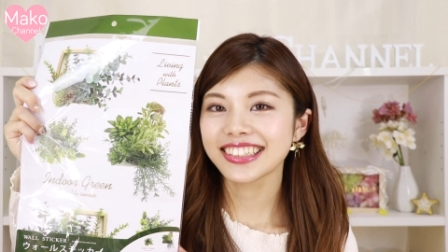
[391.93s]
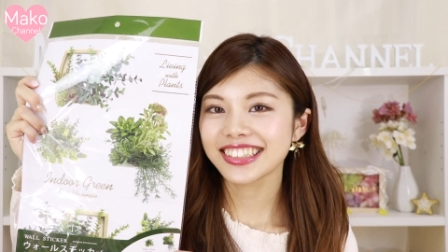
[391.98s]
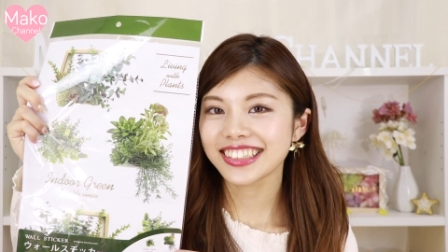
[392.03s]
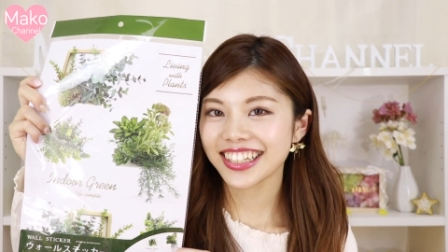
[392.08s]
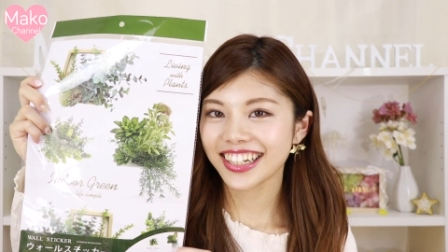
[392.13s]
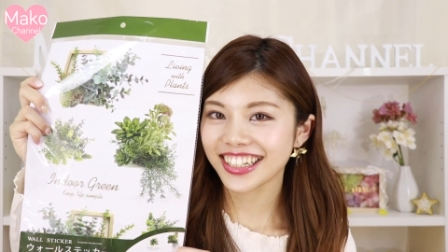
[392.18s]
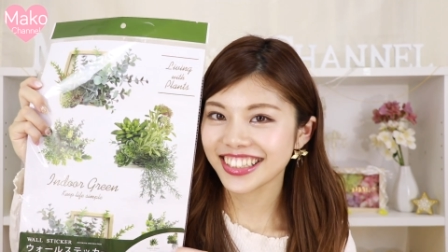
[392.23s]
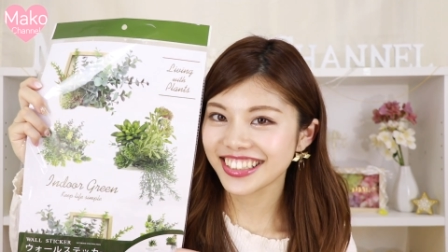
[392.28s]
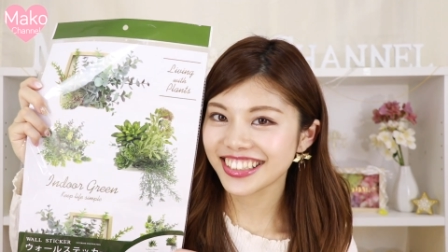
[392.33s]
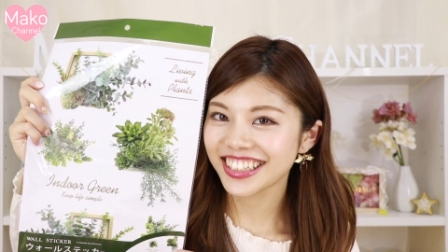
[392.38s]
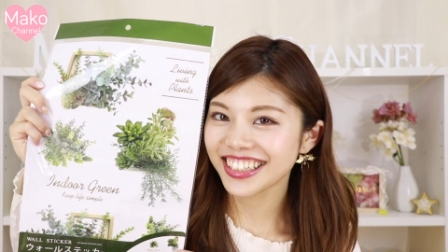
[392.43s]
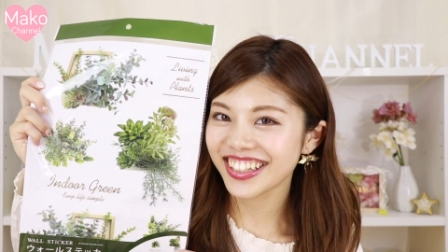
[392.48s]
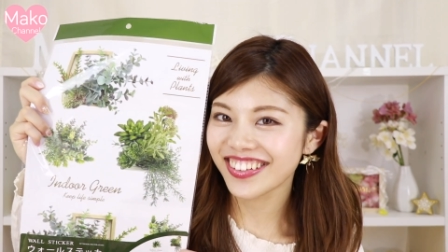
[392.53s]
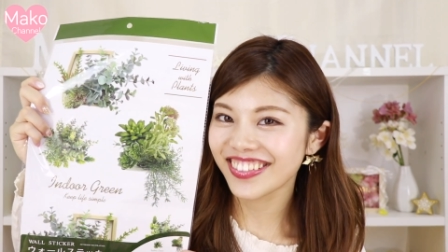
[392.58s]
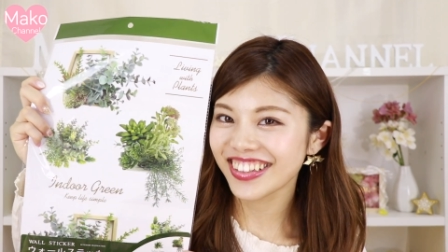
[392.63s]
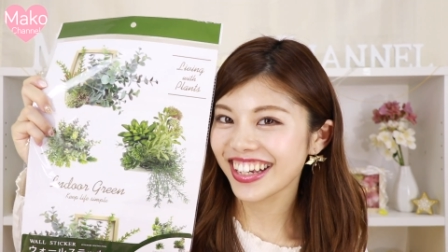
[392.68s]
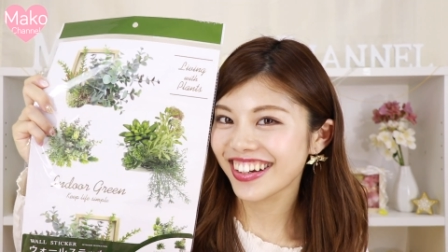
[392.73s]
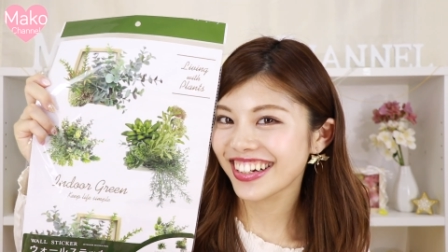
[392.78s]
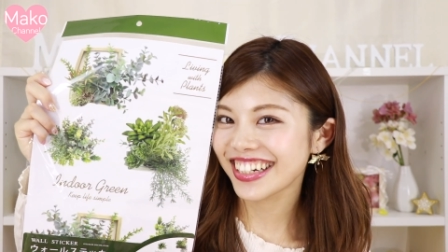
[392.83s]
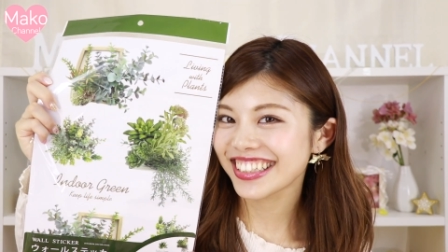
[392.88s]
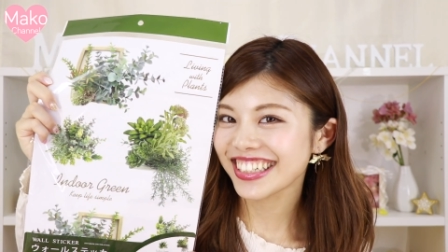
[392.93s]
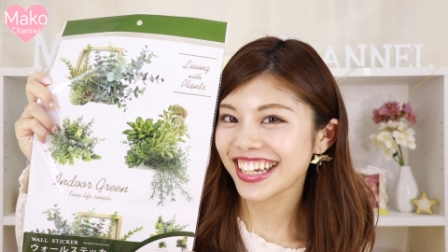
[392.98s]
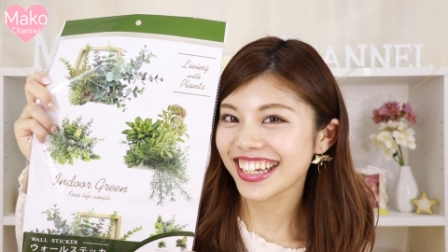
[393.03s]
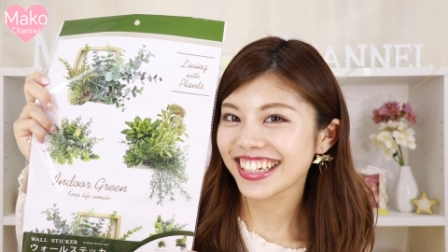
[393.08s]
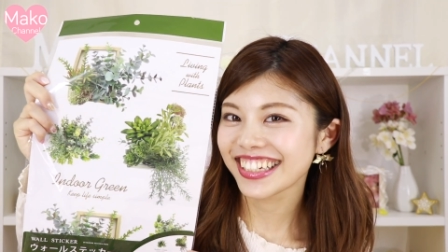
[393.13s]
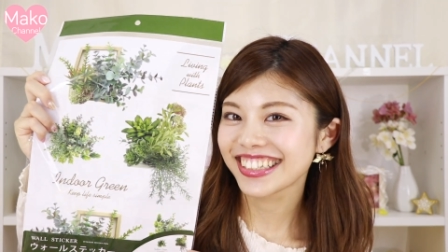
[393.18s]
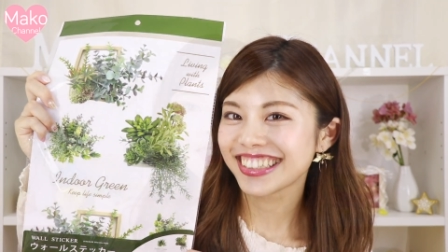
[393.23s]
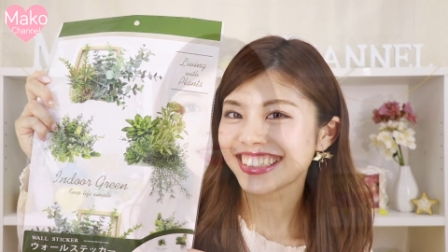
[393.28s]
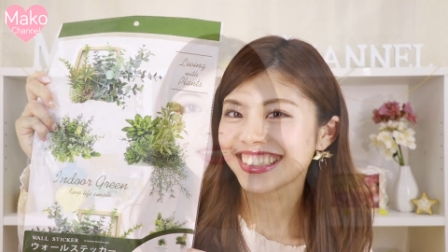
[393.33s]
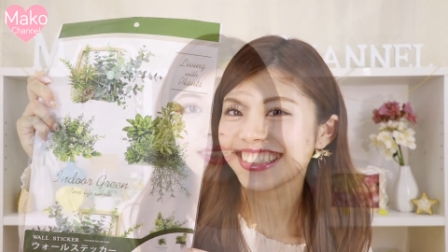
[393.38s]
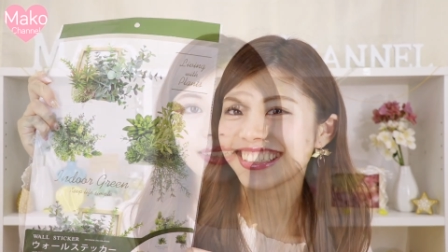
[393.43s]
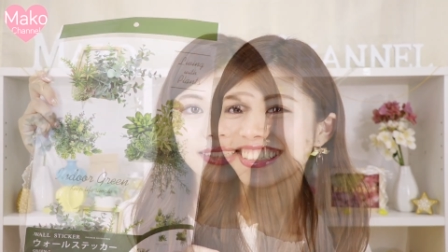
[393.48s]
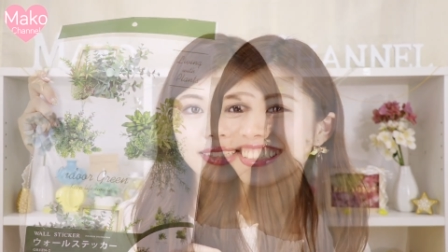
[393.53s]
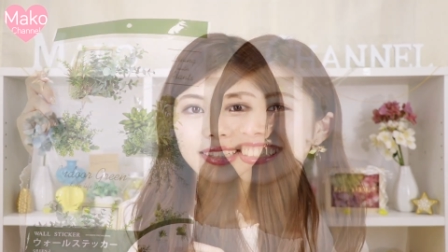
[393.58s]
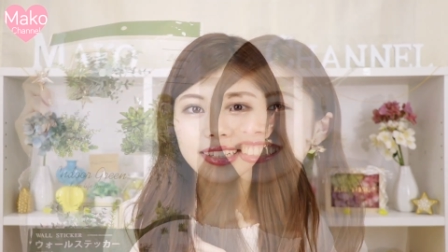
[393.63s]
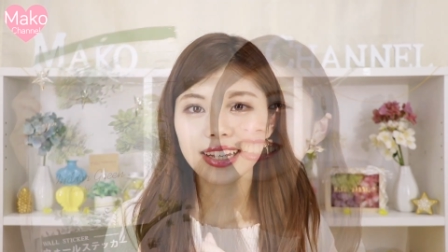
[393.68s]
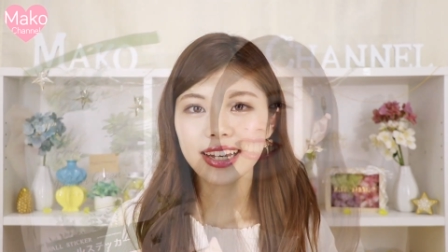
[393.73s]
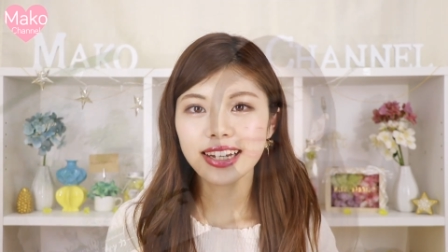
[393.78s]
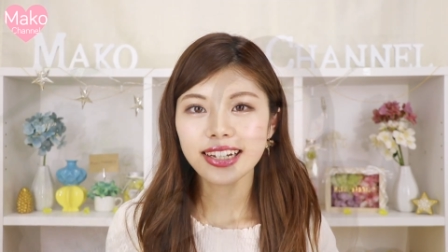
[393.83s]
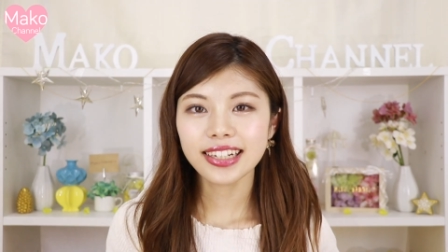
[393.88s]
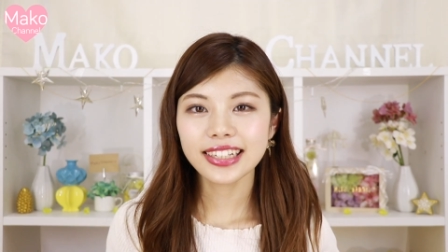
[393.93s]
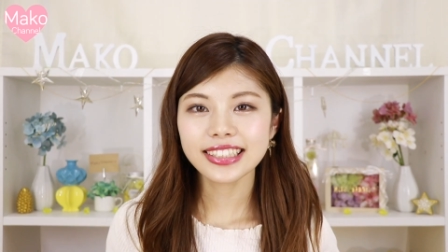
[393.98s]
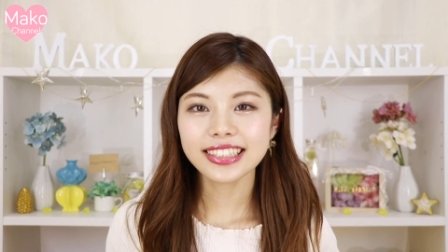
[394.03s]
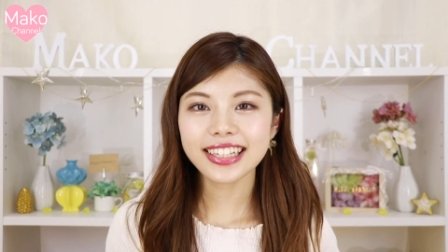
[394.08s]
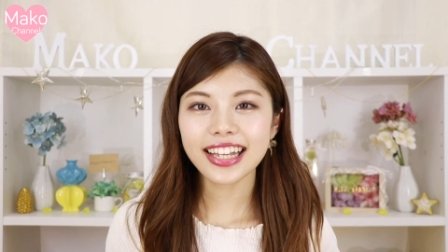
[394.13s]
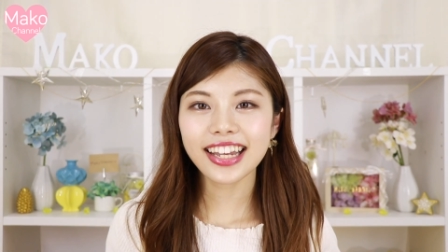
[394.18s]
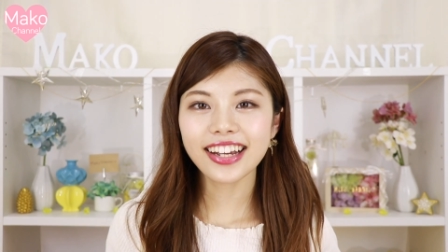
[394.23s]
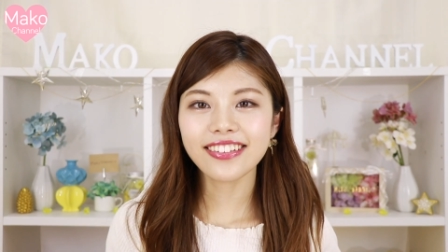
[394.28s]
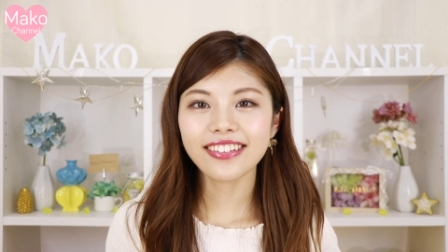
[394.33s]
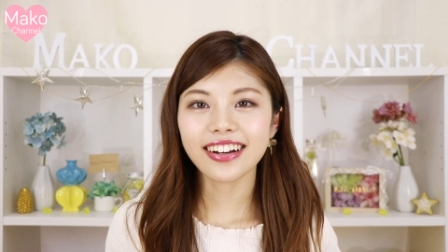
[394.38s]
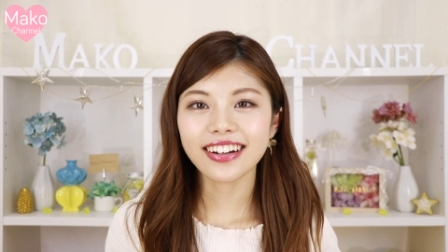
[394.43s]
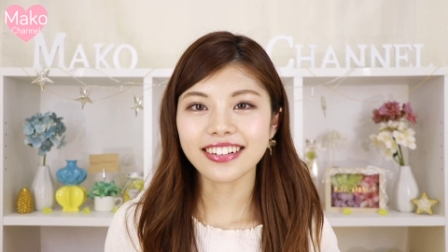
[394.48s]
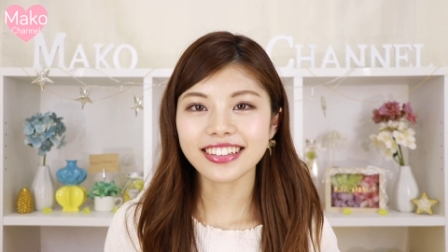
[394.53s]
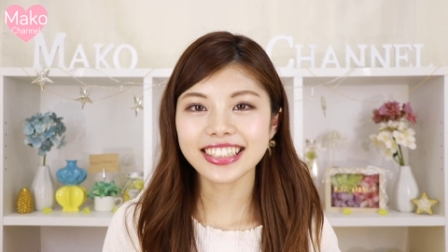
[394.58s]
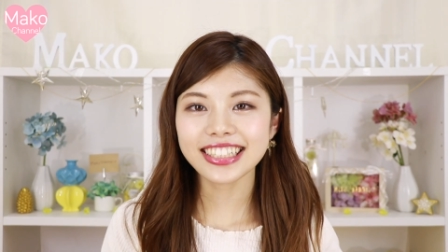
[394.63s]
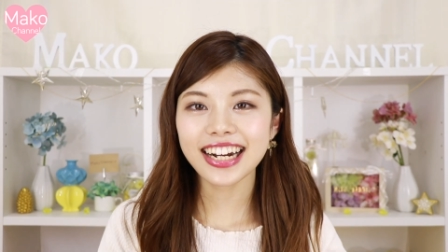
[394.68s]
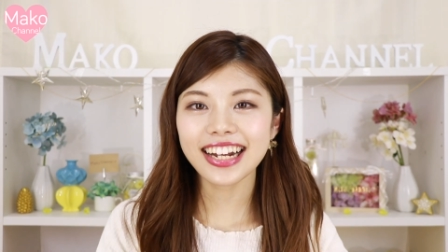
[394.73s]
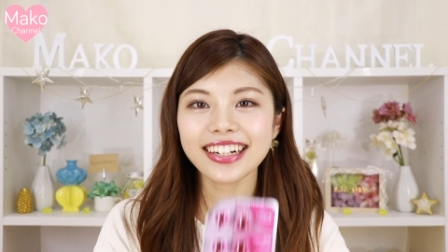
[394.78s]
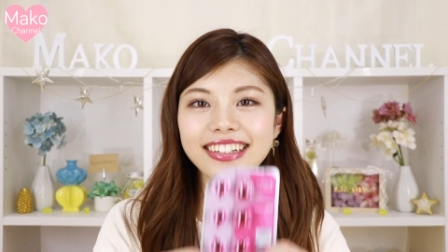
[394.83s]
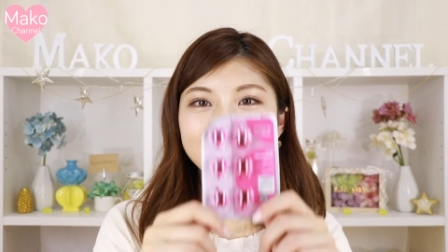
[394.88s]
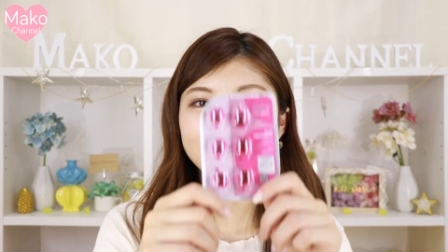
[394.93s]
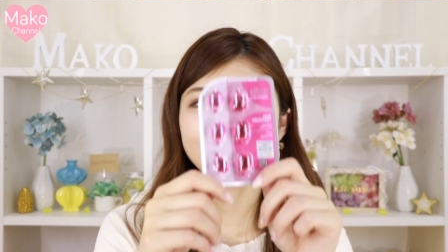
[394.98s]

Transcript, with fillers: 探しに行ってみてください最後はこちら